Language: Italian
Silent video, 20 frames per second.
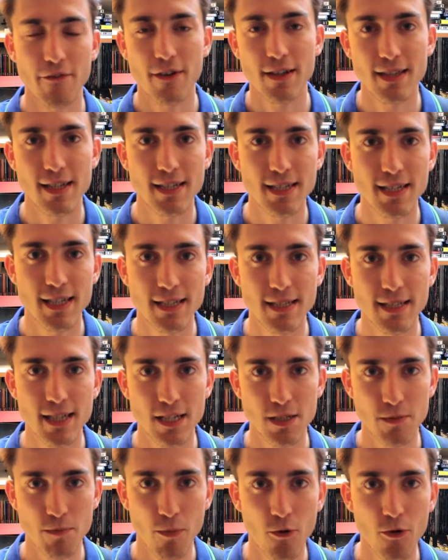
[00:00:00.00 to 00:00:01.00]
fantascienza
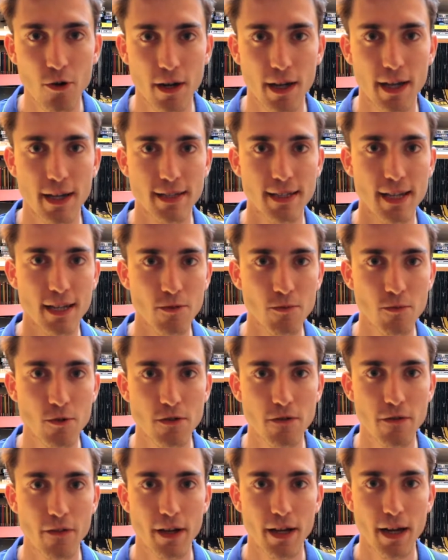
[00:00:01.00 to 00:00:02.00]
sporca di
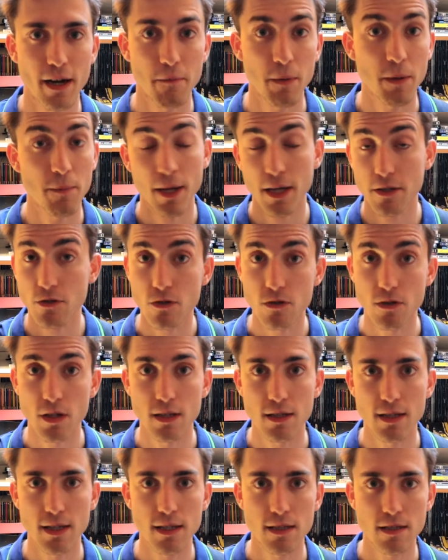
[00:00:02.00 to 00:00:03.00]
atmosfera mi piacciono
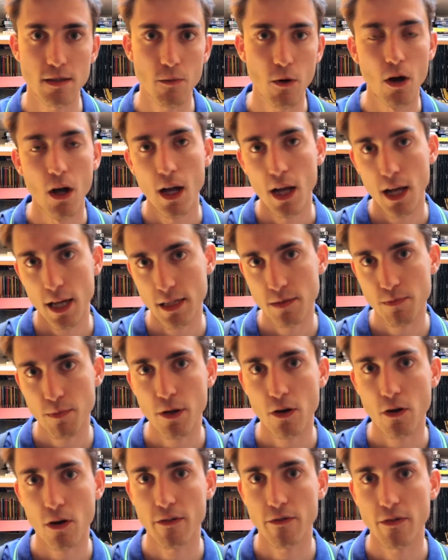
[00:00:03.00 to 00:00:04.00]
tantissimo e
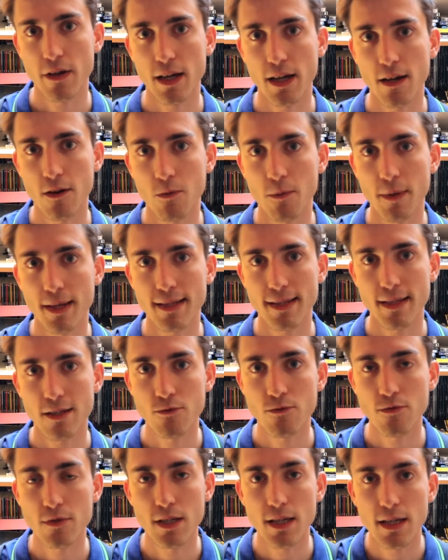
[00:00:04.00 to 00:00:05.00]
spero che vengano
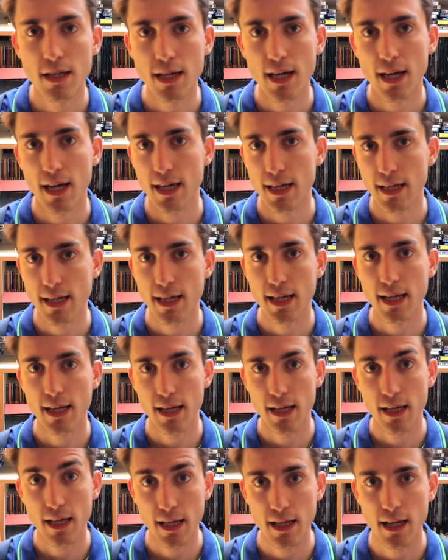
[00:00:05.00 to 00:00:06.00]
mantenute anche
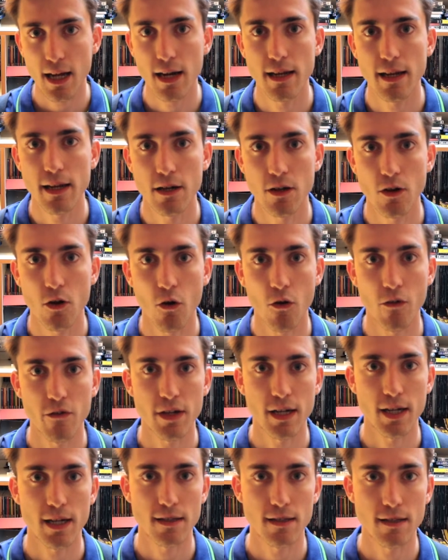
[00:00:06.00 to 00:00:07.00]
in Alien
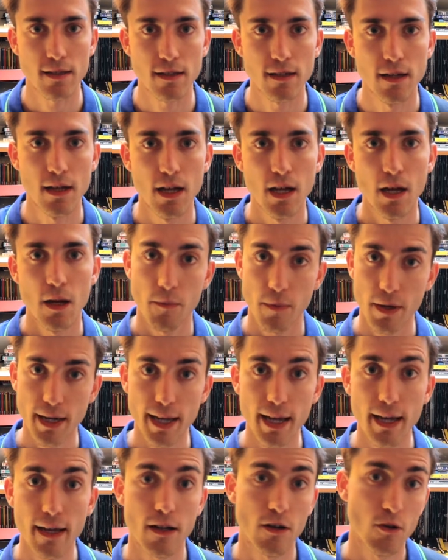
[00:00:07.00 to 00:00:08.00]
Covenant
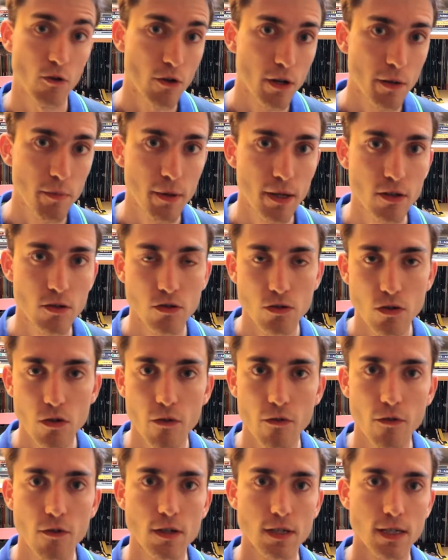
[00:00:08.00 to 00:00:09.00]
perché, lo ripeto, sono
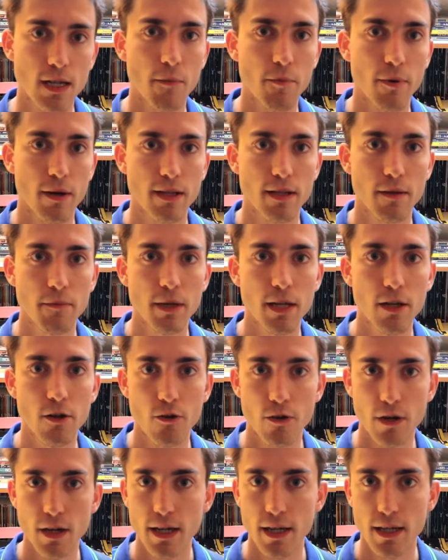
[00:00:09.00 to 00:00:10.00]
forse la parte
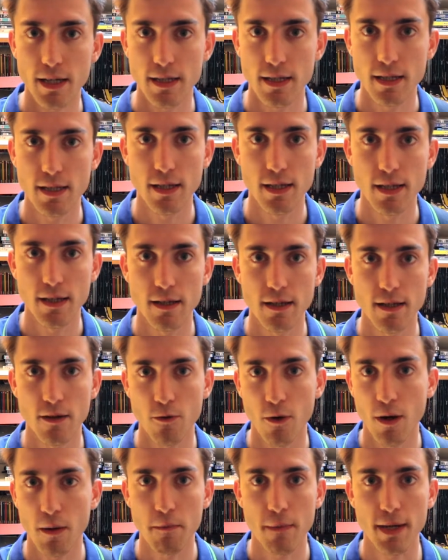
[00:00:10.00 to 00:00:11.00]
migliore di
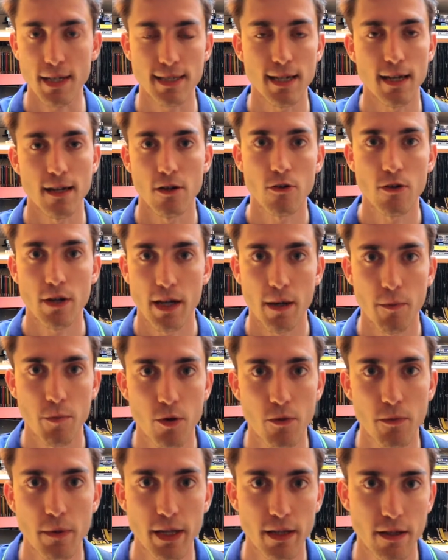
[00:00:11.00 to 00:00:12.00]
quel macello che è
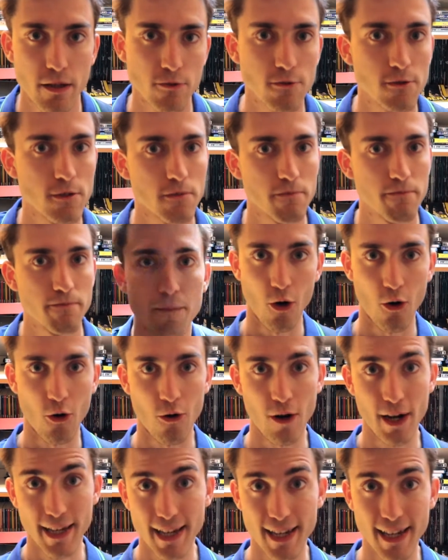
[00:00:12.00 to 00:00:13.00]
Prometheus. Ho
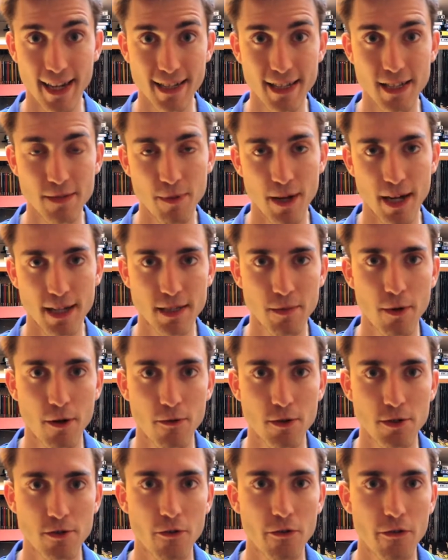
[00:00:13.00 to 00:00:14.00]
anche grandi speranze per
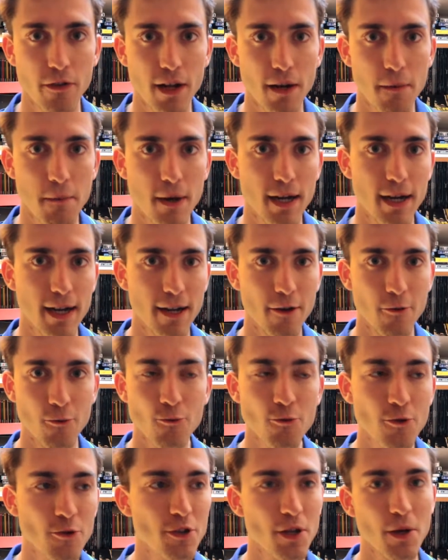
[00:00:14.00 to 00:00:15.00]
questo film,
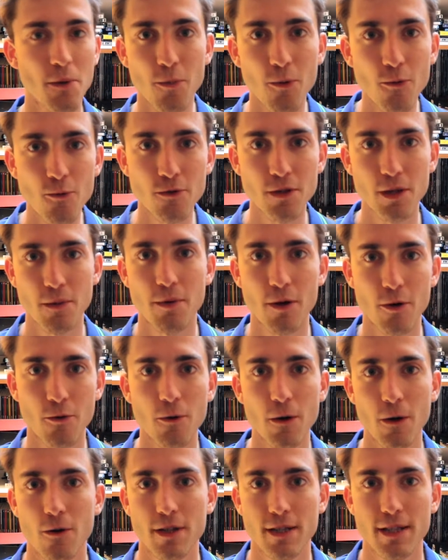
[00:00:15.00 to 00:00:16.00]
uno dei punti per
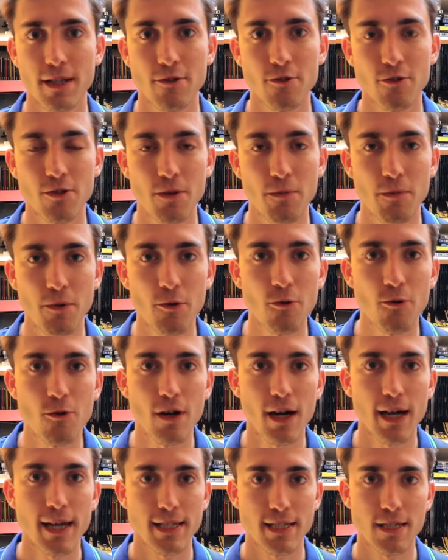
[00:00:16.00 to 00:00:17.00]
cui lo attendo di
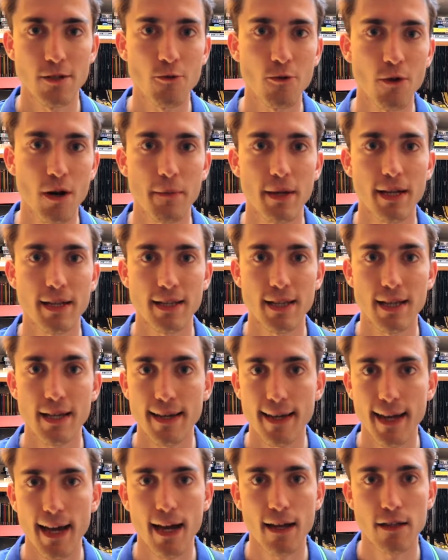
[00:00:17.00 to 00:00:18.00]
più è sicuramente
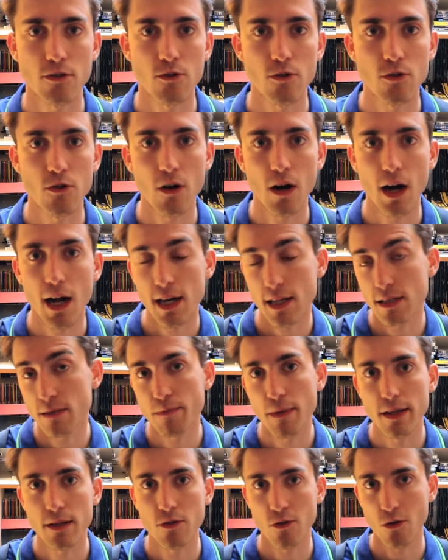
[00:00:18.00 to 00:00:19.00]
legato
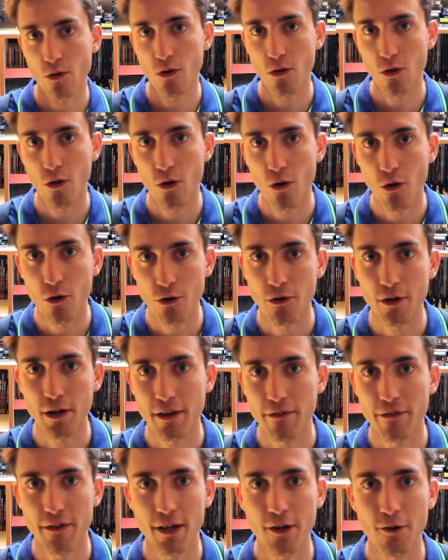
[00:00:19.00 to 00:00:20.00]
all'aspetto
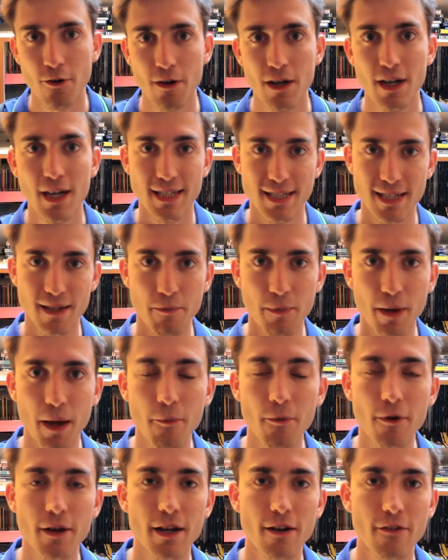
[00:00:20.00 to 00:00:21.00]
orrorifico.
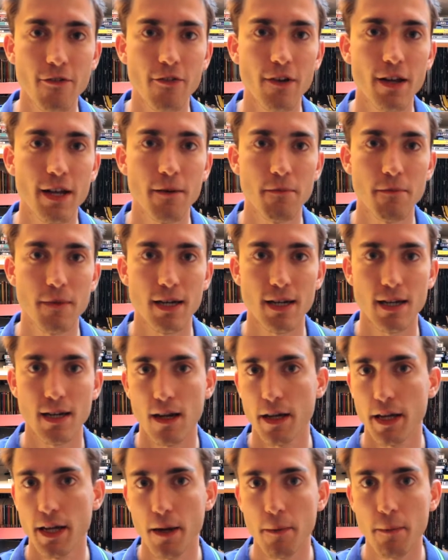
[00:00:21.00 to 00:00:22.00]
Sappiamo che il film
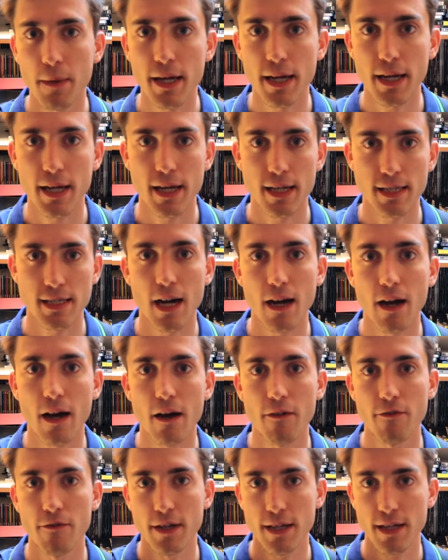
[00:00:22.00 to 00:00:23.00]
in America
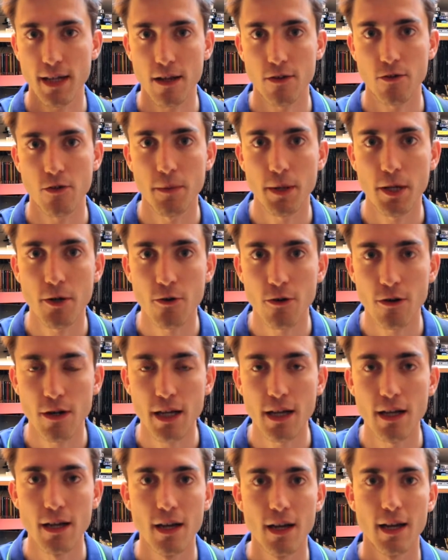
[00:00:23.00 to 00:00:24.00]
sarà vietato ai
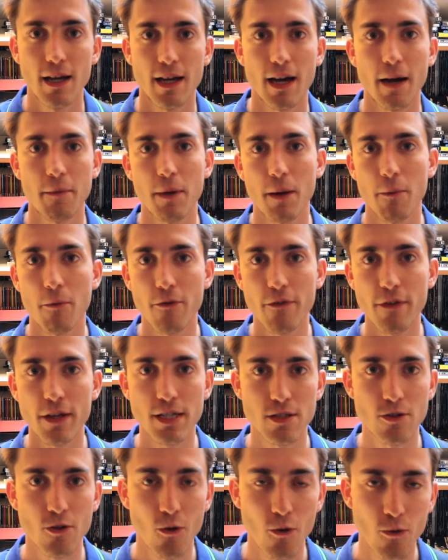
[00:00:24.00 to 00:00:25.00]
minori, abbiamo
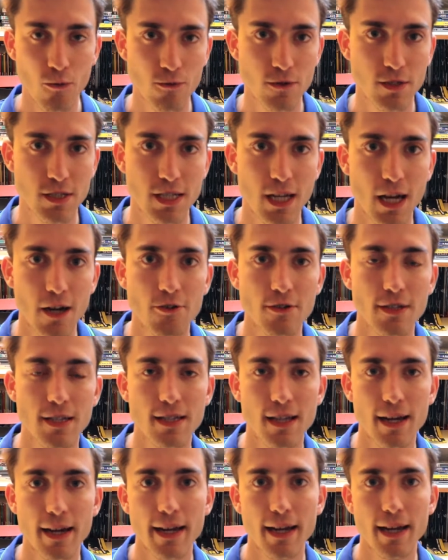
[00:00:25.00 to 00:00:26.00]
visto un sacco di
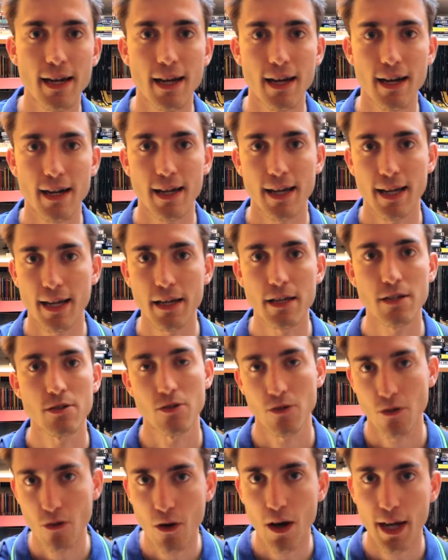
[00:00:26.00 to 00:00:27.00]
trailer che
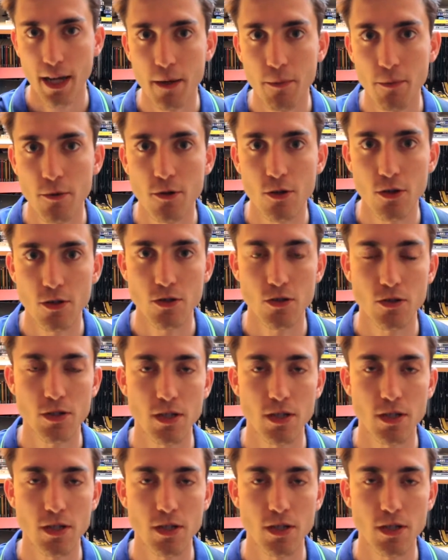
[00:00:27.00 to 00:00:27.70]
sono anche piuttosto